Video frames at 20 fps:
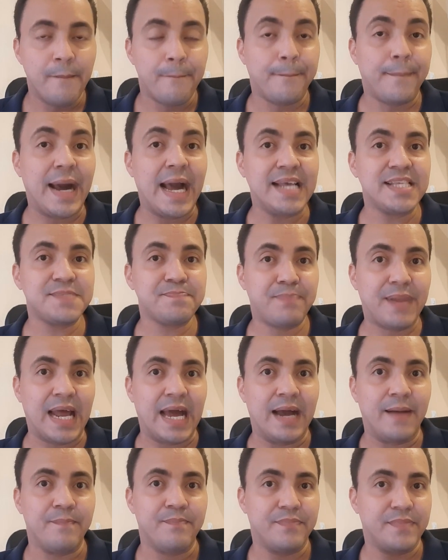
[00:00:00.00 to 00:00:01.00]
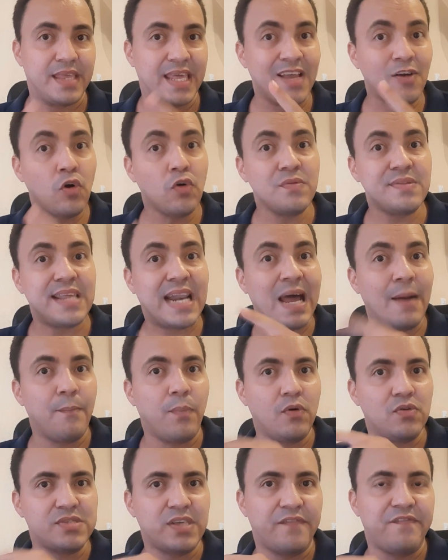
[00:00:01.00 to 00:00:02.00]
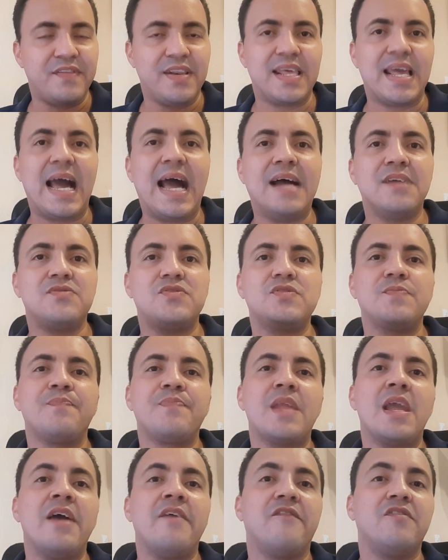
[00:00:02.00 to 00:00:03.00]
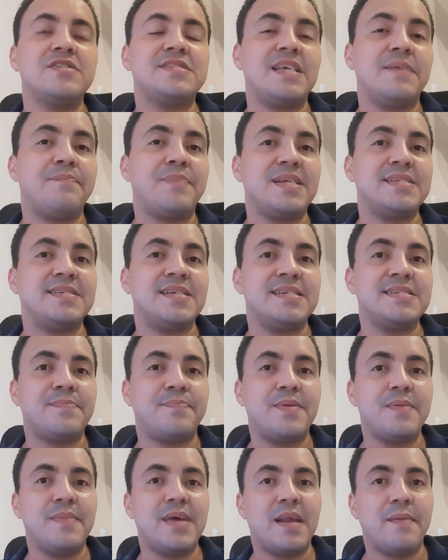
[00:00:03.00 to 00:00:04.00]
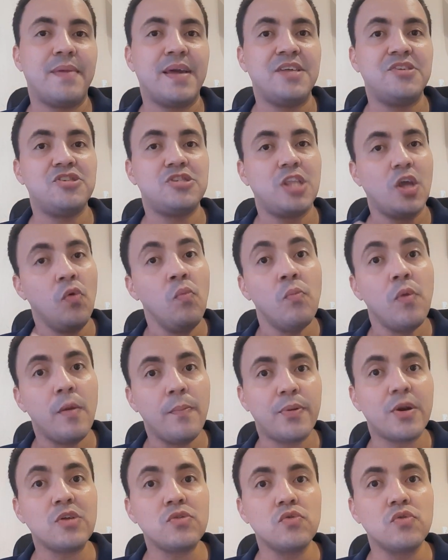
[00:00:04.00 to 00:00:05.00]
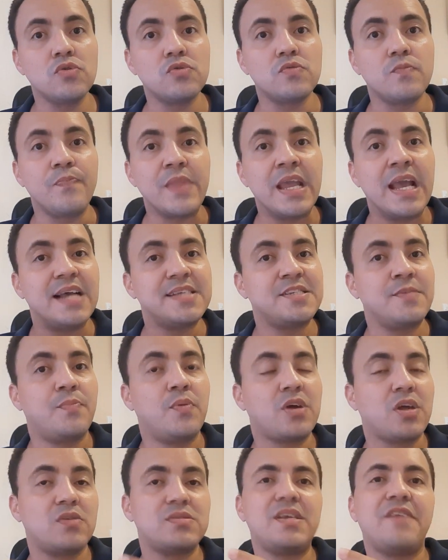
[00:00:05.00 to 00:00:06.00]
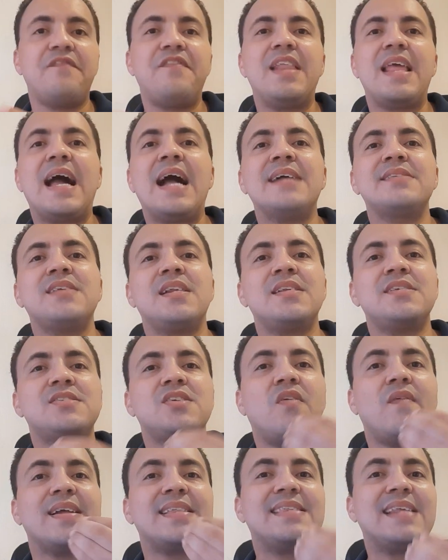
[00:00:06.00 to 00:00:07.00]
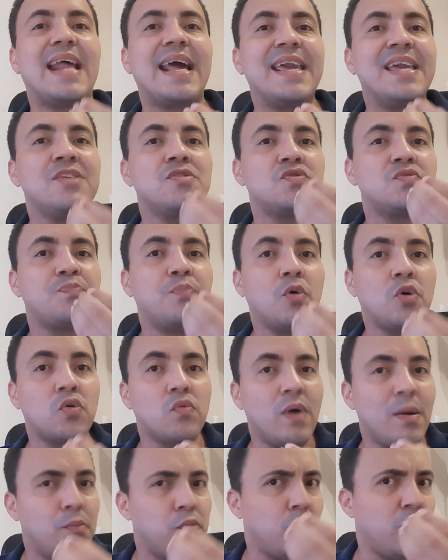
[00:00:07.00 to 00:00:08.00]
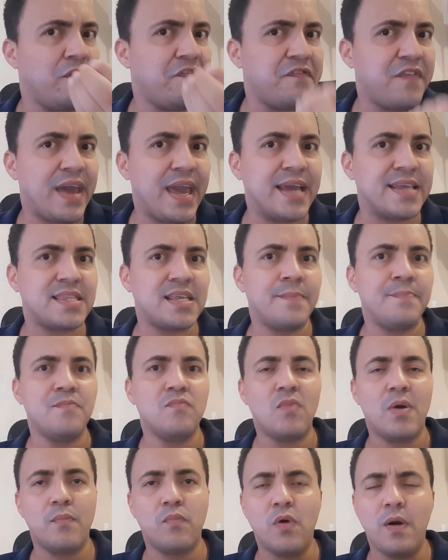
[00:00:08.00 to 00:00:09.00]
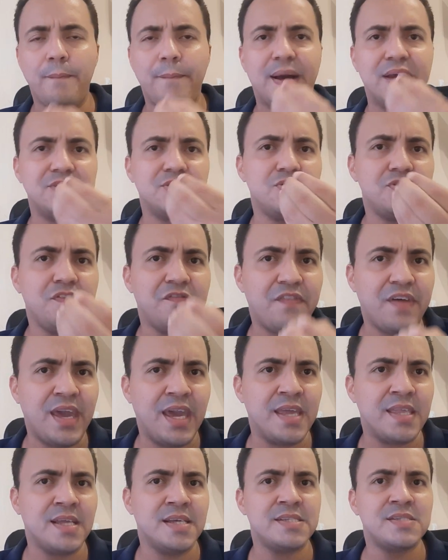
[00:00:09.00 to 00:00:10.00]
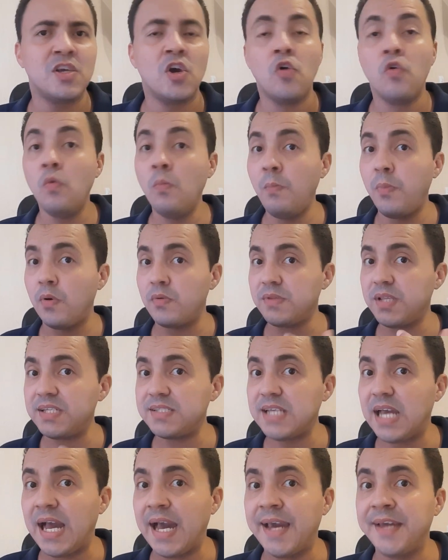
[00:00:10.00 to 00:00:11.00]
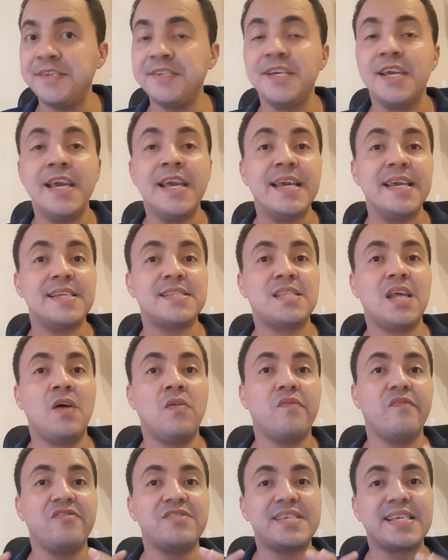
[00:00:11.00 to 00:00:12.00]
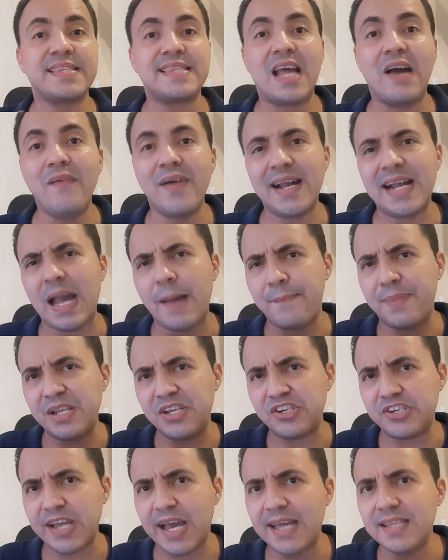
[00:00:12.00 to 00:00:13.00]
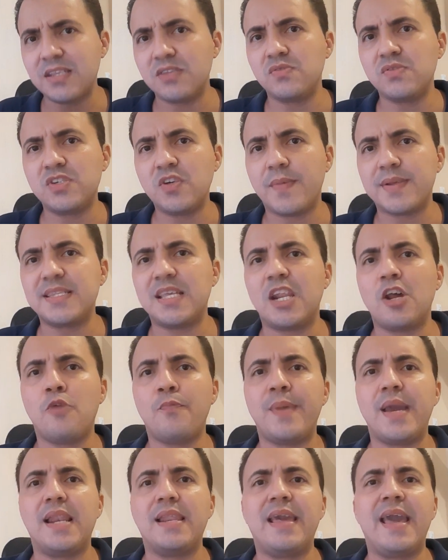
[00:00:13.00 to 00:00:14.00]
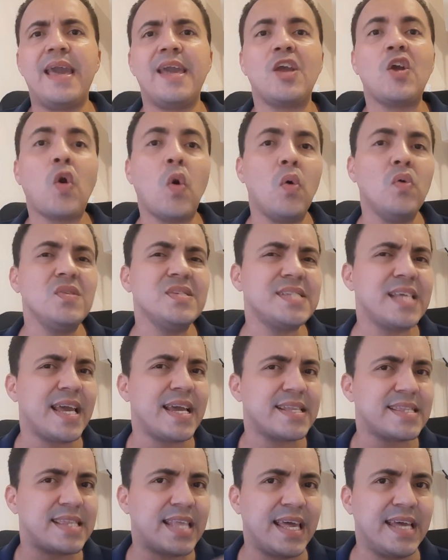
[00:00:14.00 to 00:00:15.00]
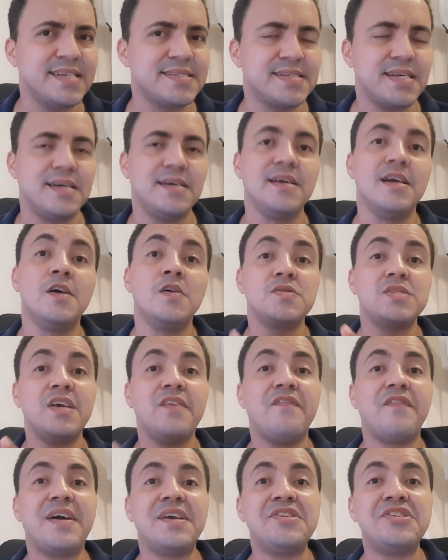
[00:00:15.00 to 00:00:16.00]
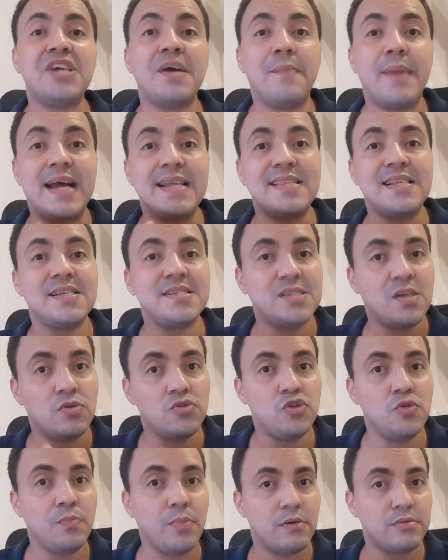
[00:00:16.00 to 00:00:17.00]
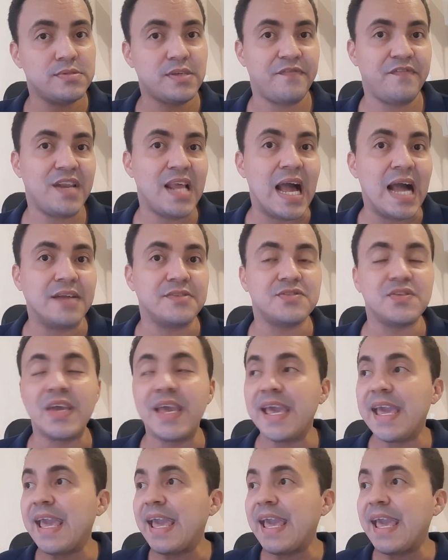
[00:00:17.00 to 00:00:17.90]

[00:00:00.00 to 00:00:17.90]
Mas para encontrar bons afiliados, você precisa primeiramente ter um bom produto. Assim, porque os afiliados eles são atraídos por uma boa oferta, uma boa página de vendas, um bom design. Então, você dá uma caprichada no seu material PLR, com certeza você vai chamar a atenção de bons afiliados.